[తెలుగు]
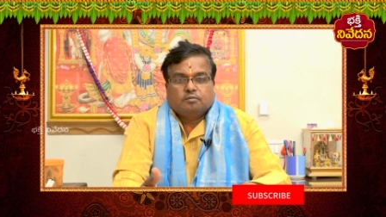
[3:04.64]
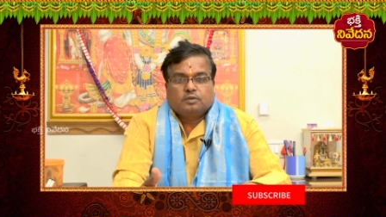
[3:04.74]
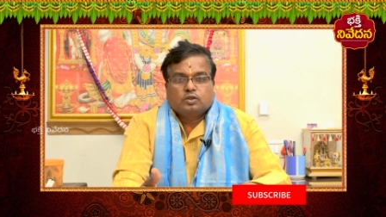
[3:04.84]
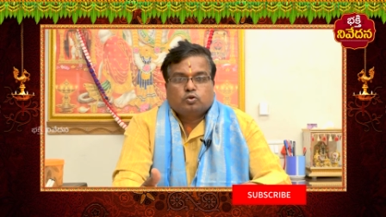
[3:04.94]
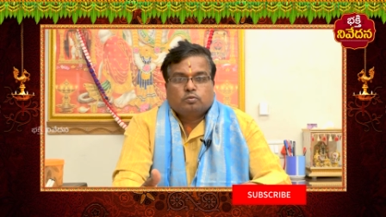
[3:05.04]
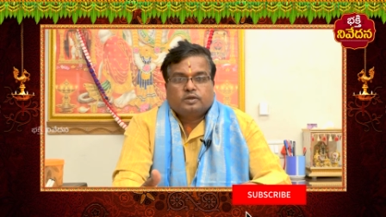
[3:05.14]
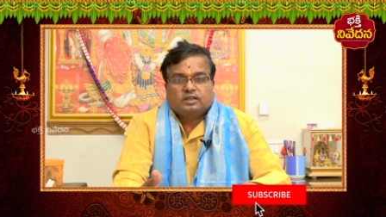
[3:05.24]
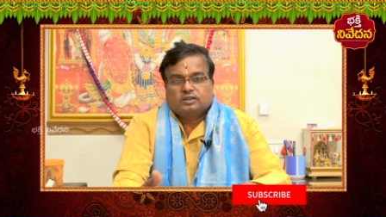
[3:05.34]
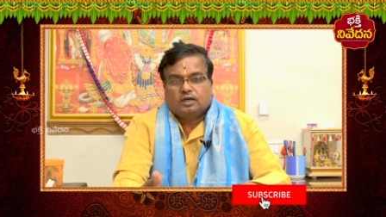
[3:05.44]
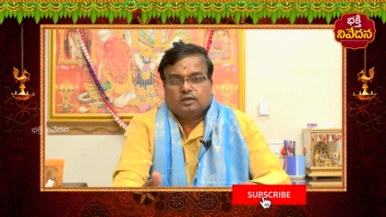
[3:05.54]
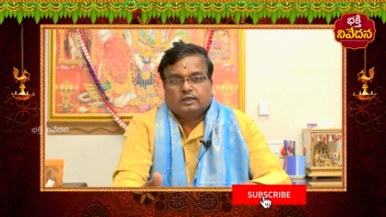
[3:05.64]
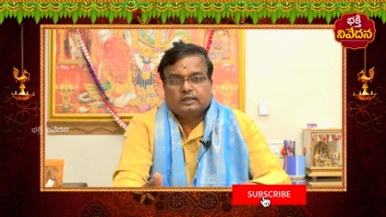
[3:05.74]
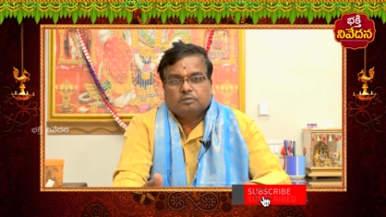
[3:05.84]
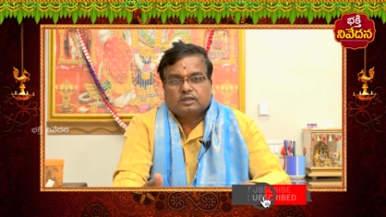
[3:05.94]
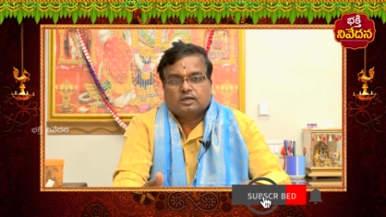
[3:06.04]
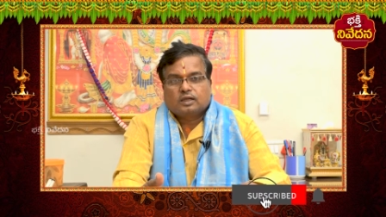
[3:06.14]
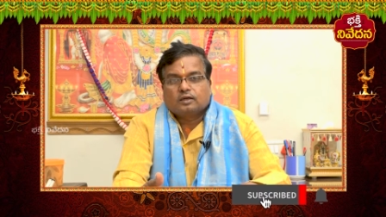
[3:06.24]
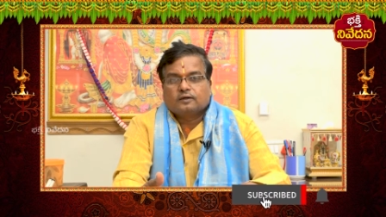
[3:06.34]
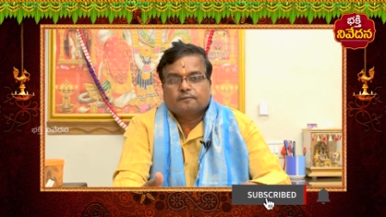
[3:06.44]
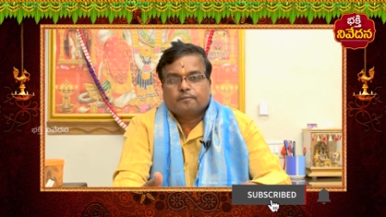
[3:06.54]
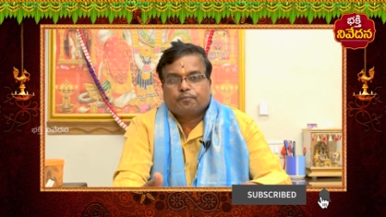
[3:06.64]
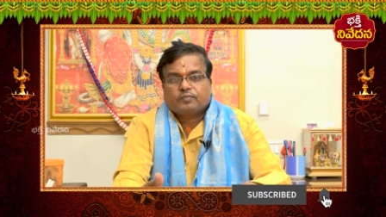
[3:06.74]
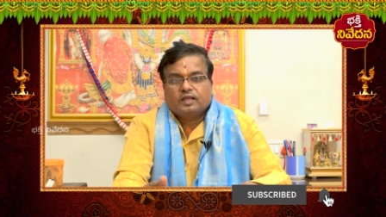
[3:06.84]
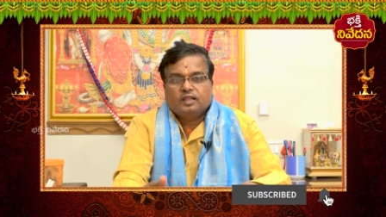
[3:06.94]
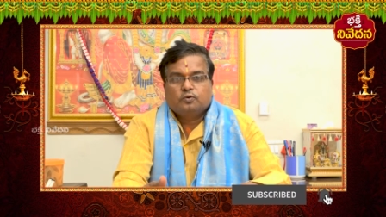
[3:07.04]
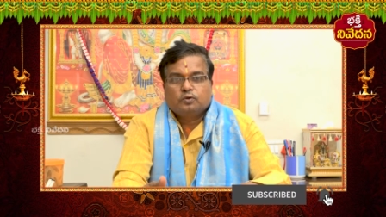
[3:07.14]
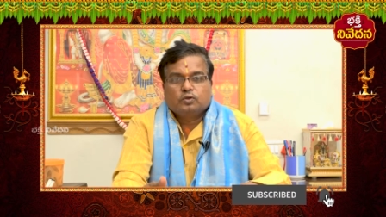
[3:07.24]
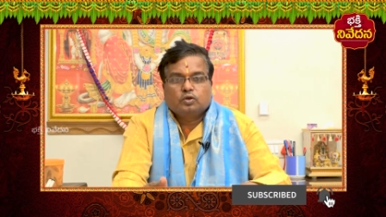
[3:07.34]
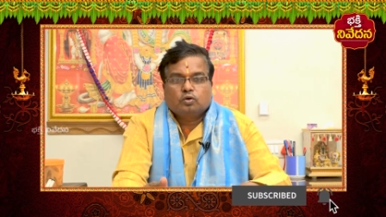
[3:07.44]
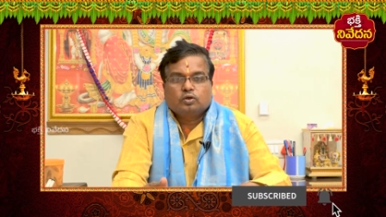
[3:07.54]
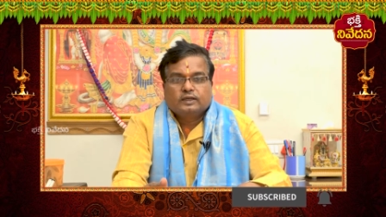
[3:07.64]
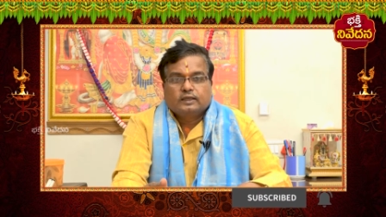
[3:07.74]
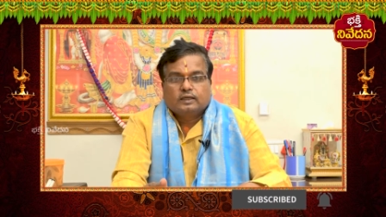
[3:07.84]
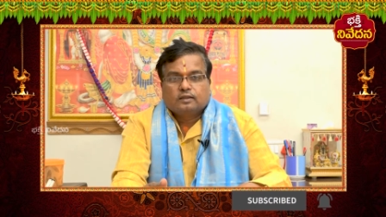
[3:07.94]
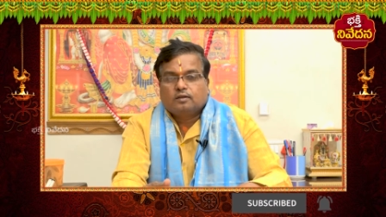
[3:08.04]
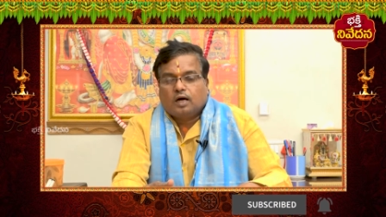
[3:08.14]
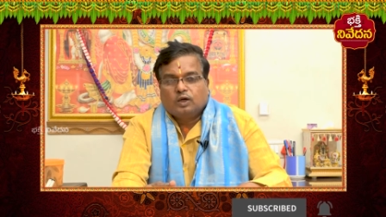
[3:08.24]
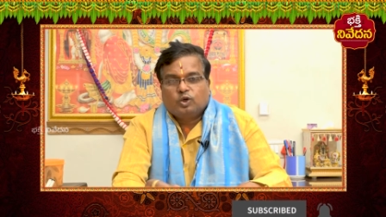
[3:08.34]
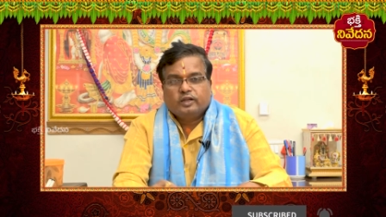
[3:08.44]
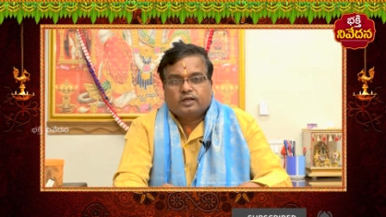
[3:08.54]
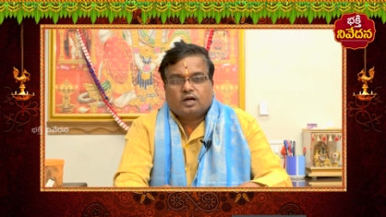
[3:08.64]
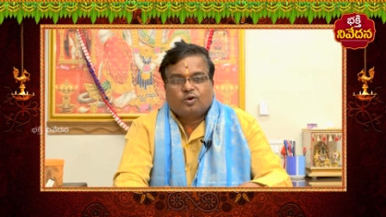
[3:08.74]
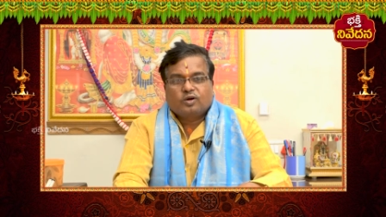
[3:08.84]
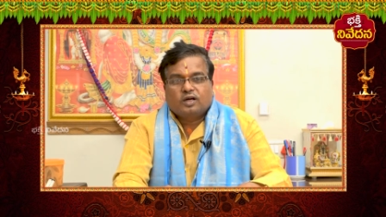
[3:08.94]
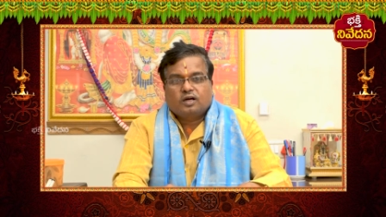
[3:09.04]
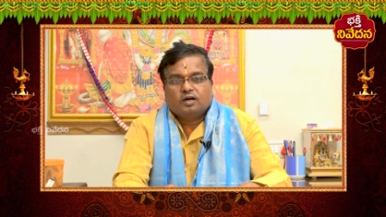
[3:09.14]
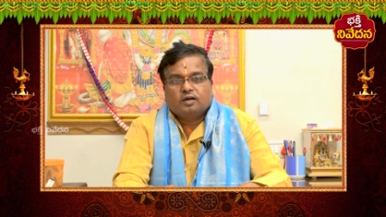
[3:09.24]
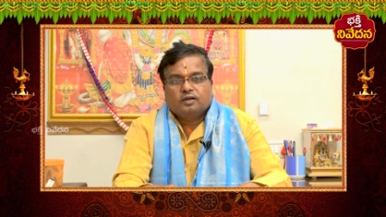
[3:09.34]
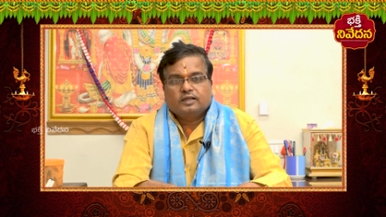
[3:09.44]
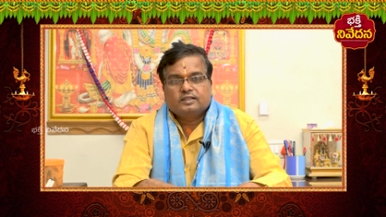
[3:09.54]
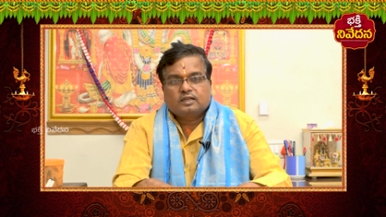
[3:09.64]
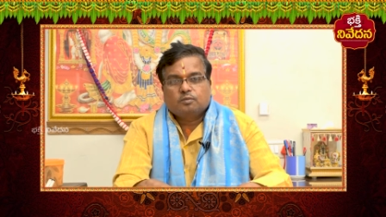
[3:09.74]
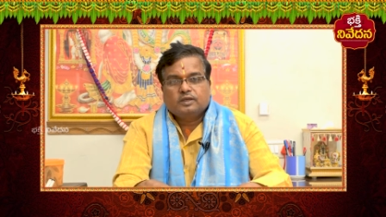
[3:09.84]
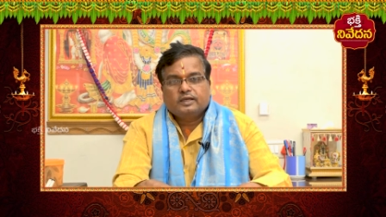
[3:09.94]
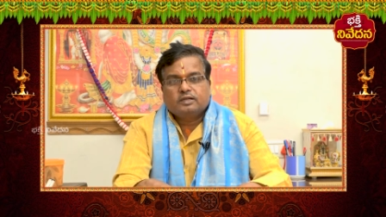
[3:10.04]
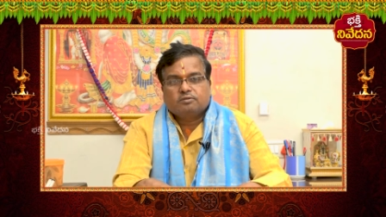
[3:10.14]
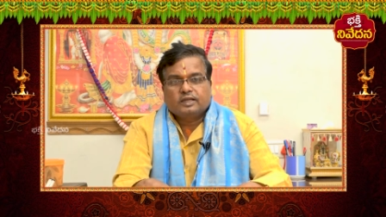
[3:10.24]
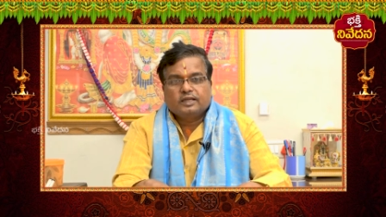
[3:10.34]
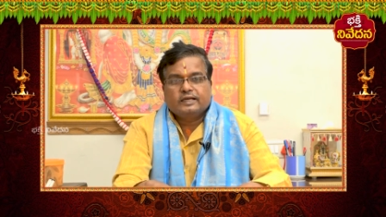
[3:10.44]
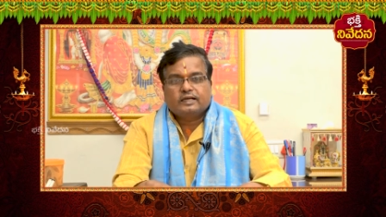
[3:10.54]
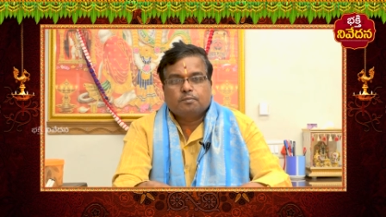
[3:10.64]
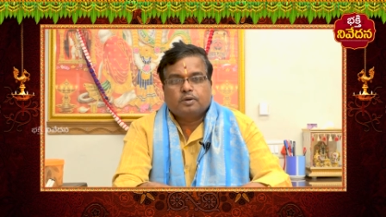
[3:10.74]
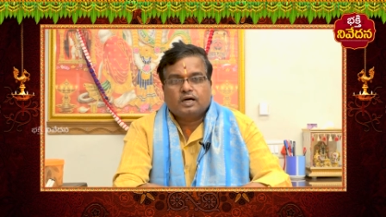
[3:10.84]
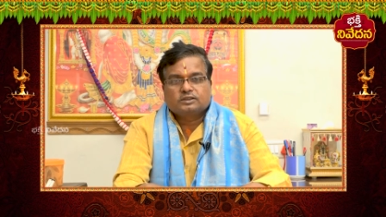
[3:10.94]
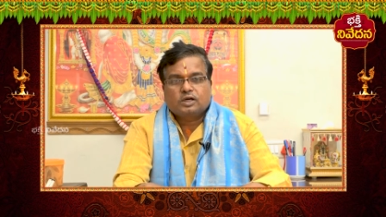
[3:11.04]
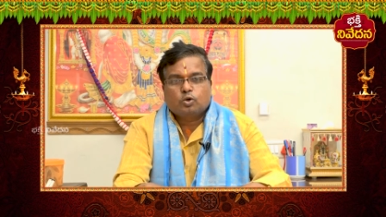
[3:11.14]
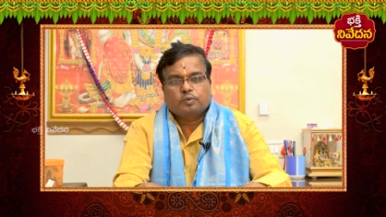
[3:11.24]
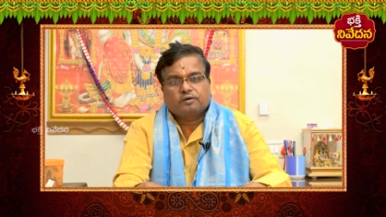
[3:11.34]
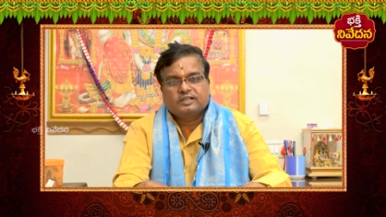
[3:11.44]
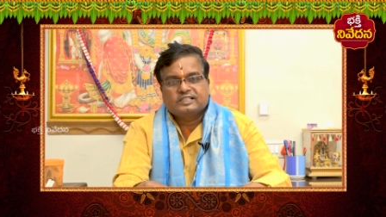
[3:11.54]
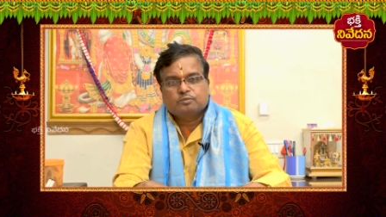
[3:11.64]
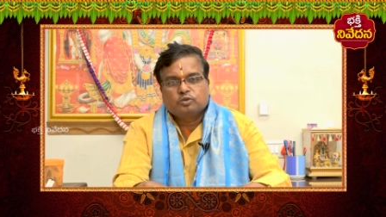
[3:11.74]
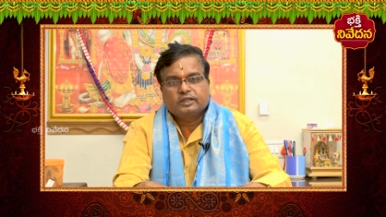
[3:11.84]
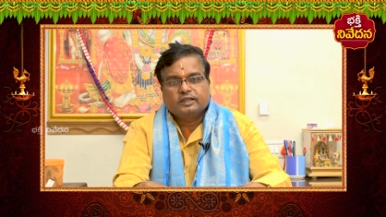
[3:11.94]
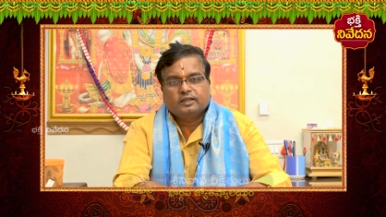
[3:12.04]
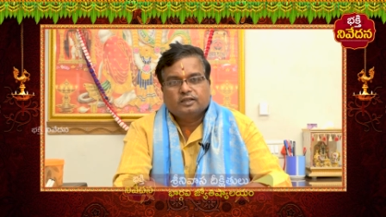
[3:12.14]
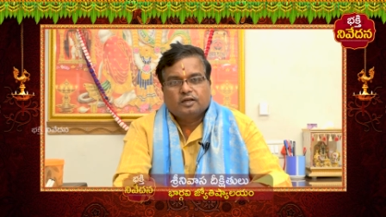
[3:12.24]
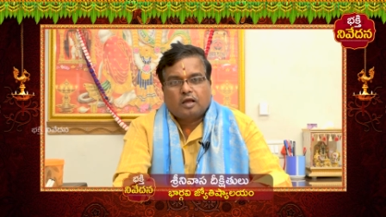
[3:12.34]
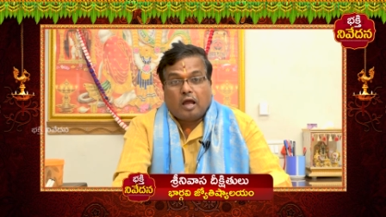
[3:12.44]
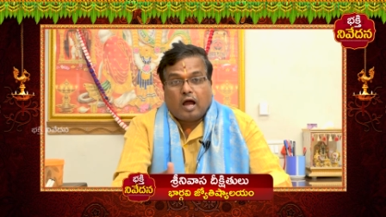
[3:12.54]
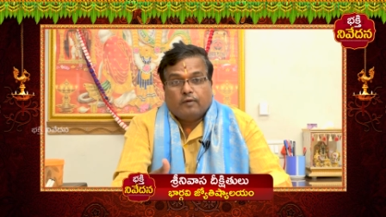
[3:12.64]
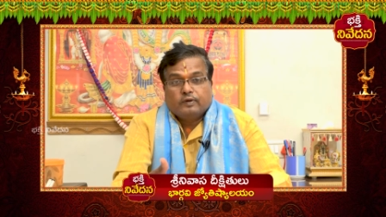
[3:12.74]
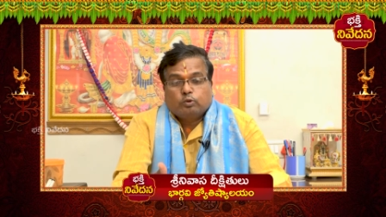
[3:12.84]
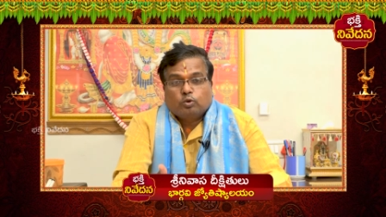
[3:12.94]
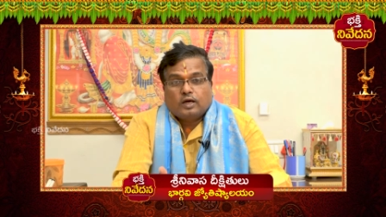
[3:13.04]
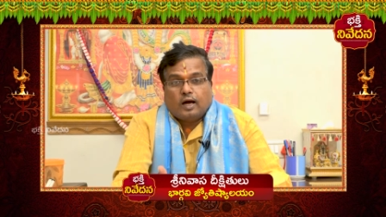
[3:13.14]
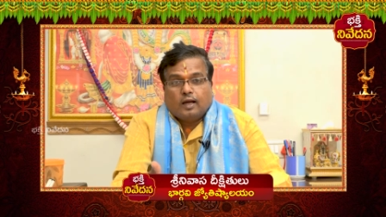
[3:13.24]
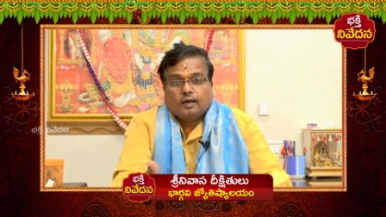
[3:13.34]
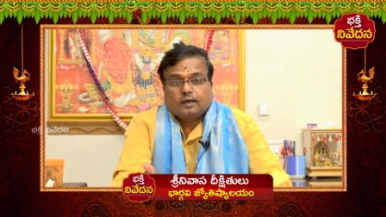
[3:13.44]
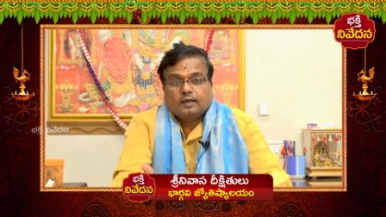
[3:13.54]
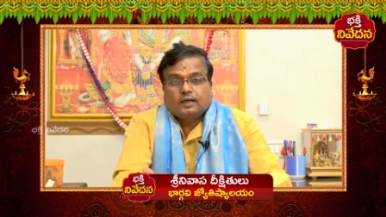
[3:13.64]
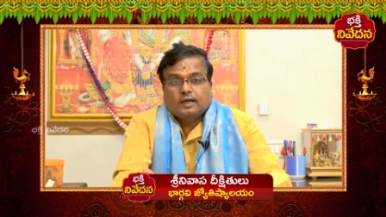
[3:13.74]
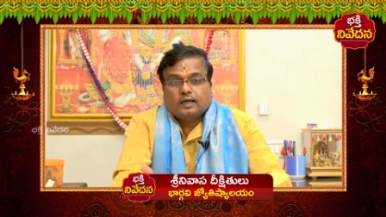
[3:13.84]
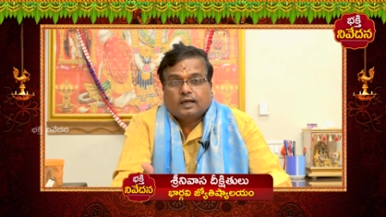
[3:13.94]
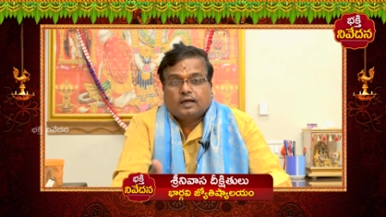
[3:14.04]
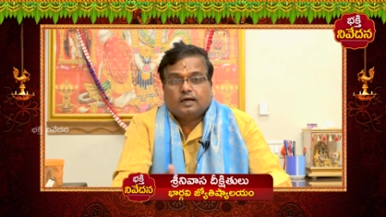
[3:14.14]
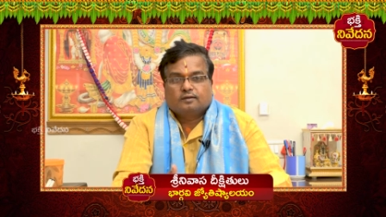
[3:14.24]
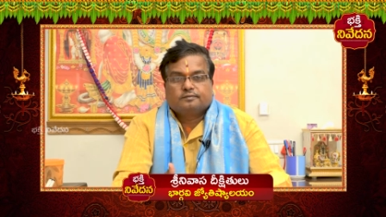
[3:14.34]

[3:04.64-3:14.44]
మాతృభాష అంటే మదర్ టంగ్ ఏదైతే ఉంటుందో దాంట్లోనే కాకుండా ఇతరములైనటువంటి అనేక భాషల్లో ప్రవేశం ఉండి అవి కూడా అనర్గళంగా